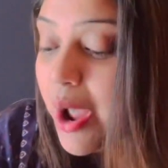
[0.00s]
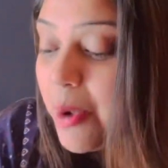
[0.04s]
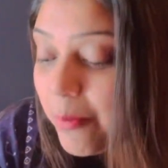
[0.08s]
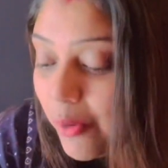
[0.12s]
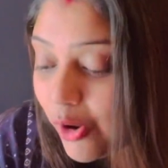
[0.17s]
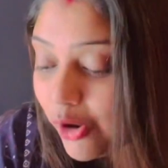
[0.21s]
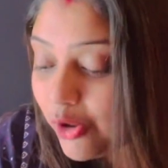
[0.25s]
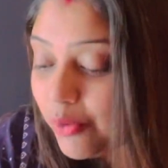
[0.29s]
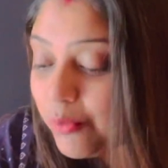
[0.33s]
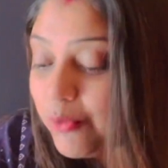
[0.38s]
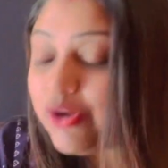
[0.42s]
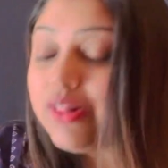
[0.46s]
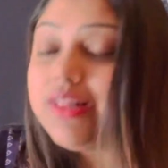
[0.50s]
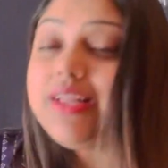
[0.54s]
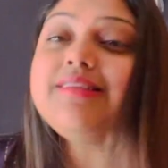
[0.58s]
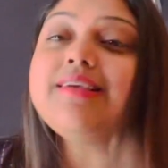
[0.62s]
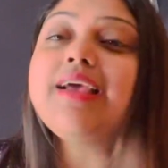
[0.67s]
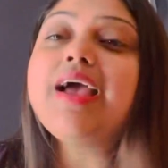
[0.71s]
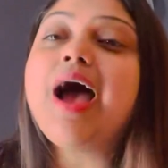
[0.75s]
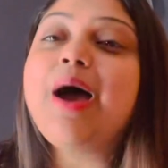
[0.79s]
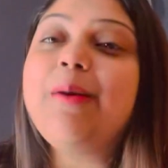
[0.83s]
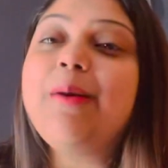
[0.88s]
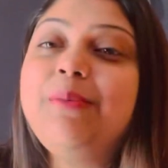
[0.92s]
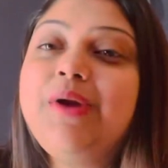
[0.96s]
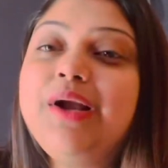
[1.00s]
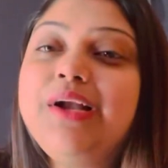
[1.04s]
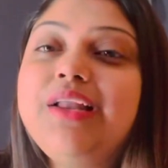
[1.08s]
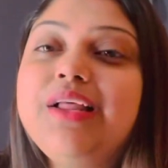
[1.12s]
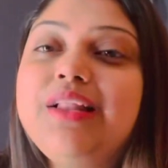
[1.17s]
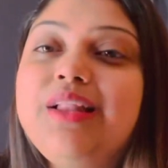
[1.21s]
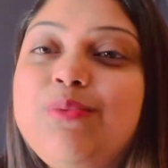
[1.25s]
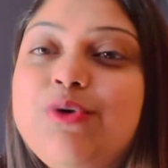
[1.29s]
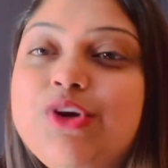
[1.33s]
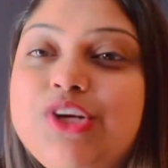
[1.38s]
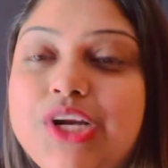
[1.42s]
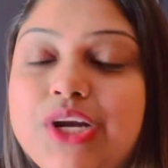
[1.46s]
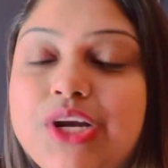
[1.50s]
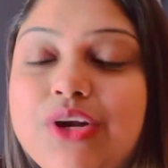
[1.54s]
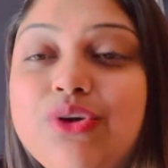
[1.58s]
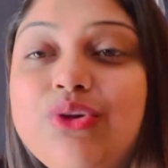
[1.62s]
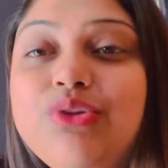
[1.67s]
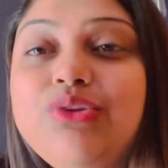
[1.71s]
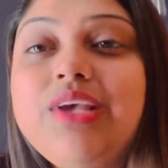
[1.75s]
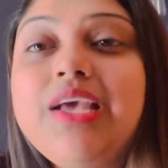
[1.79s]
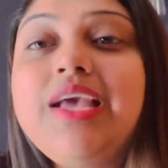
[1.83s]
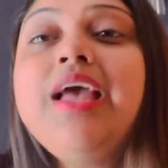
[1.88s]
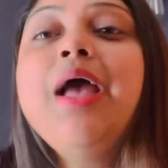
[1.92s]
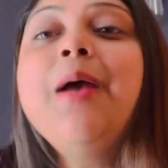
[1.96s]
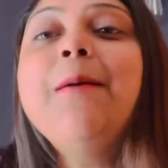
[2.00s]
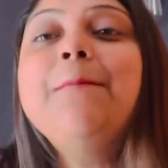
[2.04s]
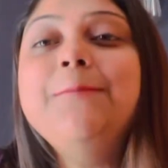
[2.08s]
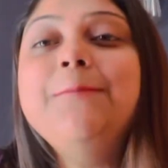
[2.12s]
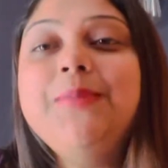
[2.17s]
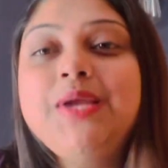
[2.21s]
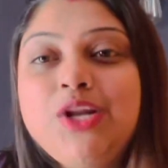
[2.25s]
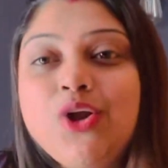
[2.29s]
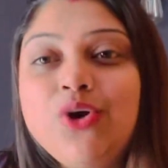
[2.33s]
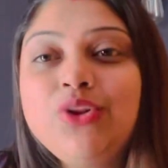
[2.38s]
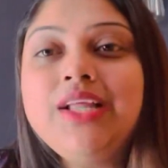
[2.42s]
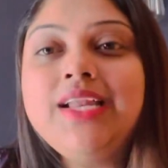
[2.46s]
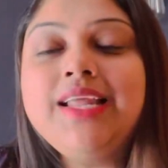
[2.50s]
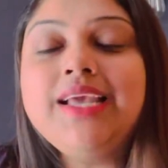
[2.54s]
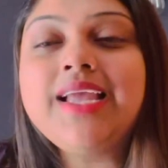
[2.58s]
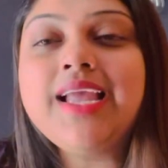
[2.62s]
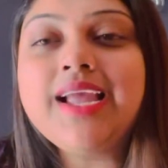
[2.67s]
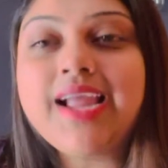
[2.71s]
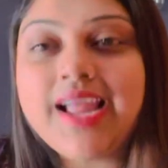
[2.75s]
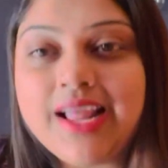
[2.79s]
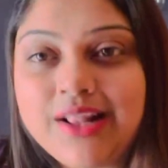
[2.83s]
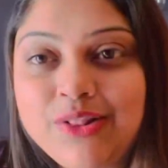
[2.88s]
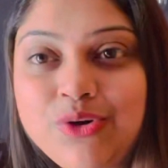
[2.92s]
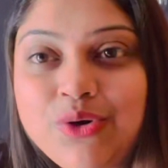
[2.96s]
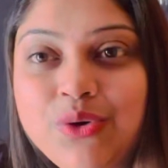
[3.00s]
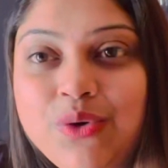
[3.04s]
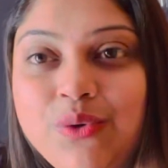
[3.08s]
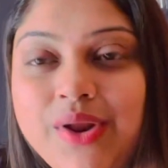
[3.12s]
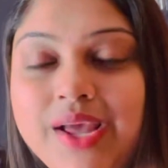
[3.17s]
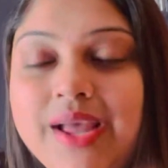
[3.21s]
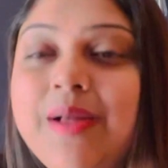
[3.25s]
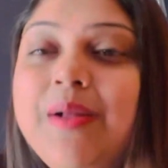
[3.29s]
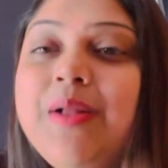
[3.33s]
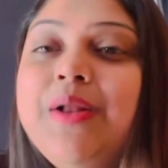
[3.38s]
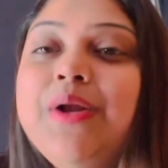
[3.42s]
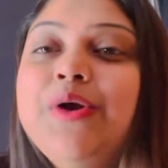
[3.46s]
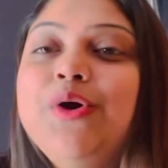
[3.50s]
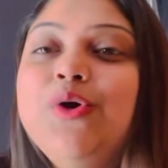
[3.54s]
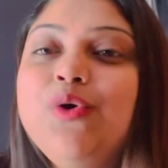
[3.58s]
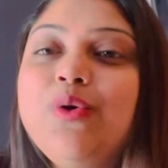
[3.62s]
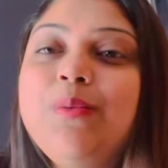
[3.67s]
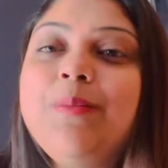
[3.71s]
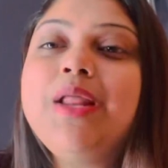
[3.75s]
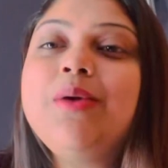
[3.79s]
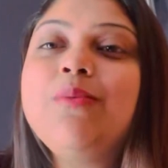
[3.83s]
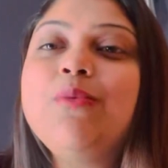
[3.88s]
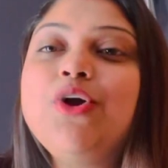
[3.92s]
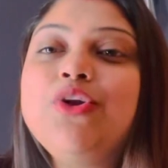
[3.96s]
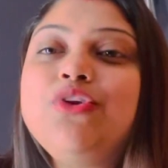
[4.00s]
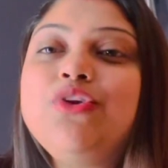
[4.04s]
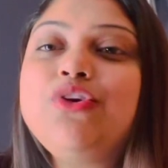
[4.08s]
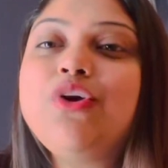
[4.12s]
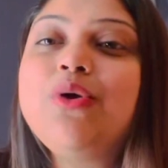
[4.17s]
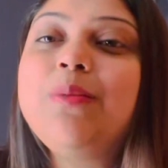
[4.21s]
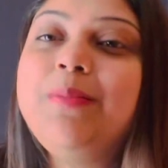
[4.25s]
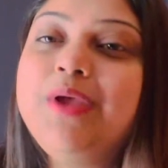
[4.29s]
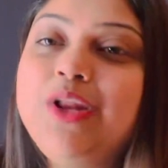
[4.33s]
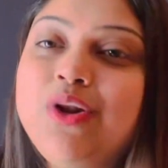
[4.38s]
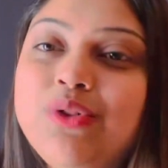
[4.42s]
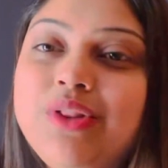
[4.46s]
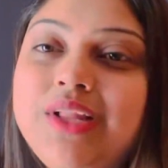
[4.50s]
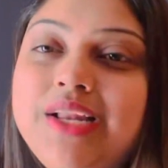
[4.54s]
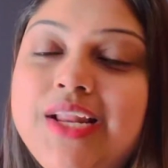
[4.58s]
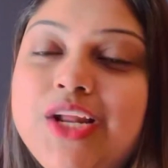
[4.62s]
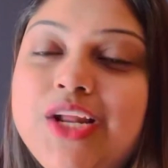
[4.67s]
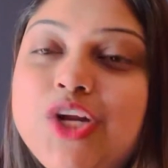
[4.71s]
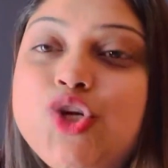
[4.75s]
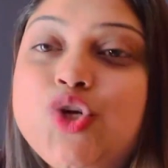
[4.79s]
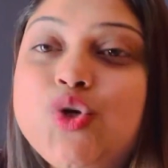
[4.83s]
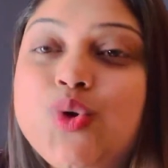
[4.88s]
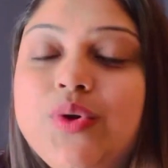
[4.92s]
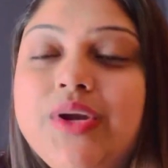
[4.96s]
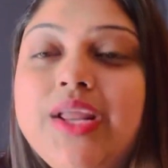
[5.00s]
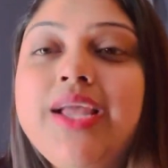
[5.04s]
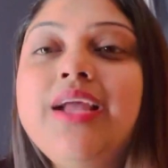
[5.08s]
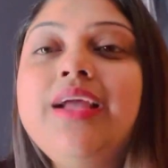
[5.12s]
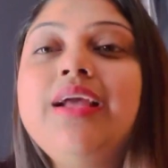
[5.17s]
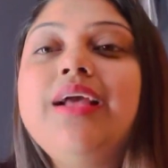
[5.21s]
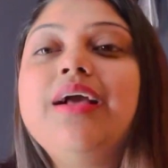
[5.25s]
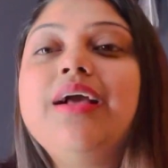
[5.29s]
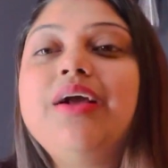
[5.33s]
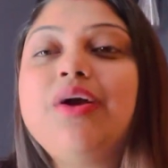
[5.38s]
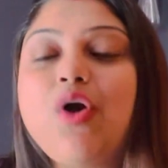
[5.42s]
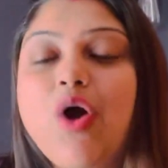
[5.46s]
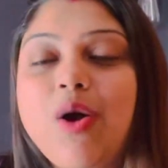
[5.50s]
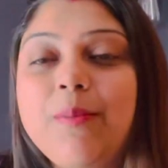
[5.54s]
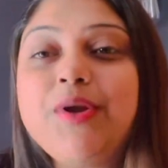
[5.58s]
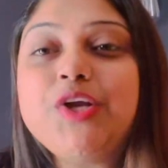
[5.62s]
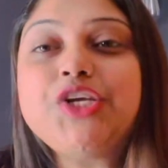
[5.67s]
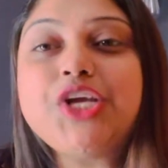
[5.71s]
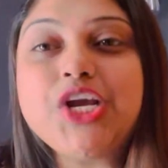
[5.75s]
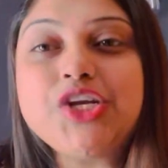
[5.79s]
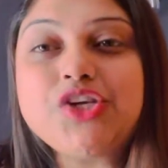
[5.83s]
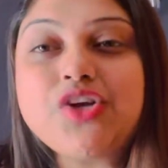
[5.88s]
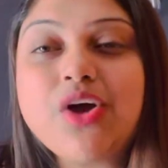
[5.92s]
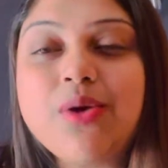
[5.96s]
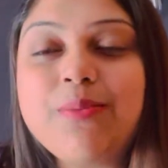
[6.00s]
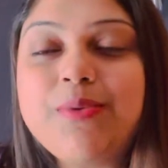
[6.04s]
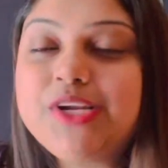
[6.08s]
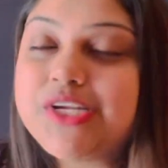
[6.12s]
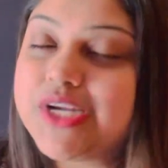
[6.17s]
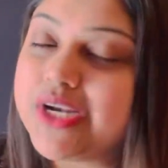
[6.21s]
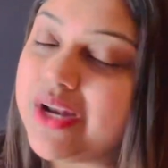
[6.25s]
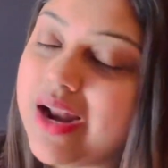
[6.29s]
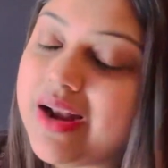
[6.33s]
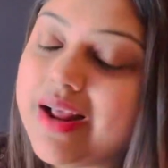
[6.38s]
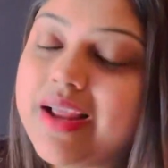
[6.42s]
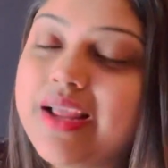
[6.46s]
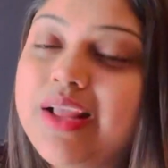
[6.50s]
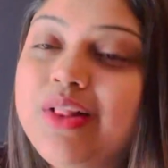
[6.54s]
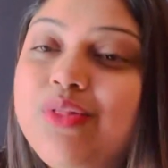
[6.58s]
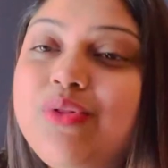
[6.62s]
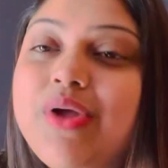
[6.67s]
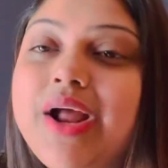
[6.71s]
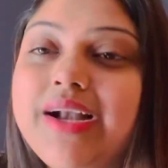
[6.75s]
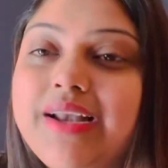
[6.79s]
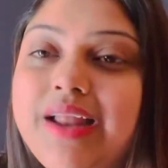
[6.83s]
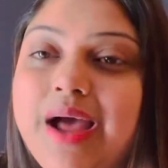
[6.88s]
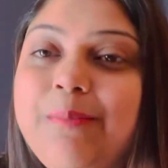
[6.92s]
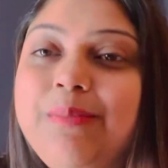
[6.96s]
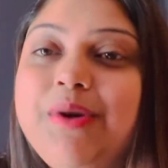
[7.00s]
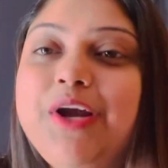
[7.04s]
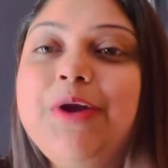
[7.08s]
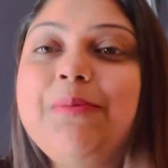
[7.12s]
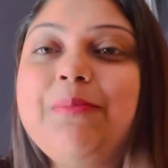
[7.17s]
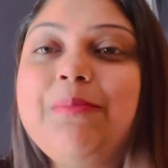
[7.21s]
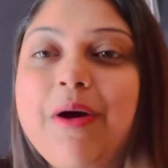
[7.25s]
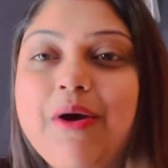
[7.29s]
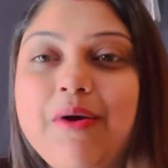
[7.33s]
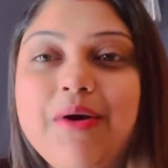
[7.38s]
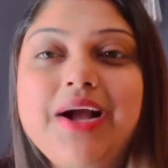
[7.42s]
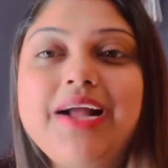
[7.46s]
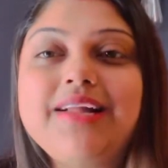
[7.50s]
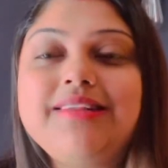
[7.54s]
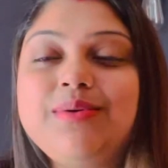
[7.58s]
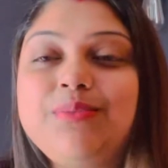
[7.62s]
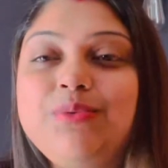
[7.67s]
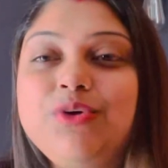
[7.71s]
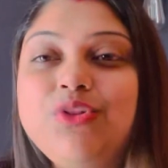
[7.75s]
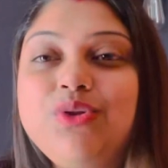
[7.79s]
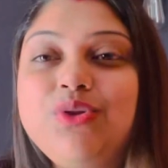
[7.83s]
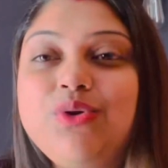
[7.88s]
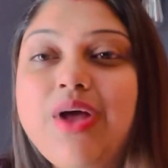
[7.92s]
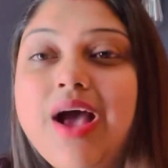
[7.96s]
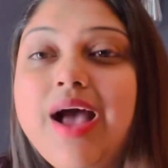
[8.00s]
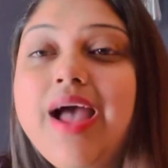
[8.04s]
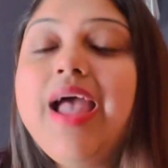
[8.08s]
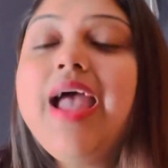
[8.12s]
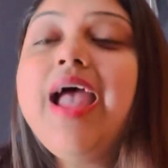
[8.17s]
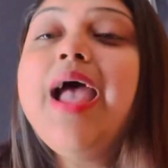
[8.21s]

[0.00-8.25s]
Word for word: পরবর্তী যে আপডেটটা দেব সেটা হচ্ছে বিনোদিনীকে কেন্দ্র করে রুক্মিণী মৈত্রর বিনোদিনীর শুটিং কবে শেষ হবে সেটার কিন্তু একটা আপডেট পাওয়া গেছে বন্ধুরা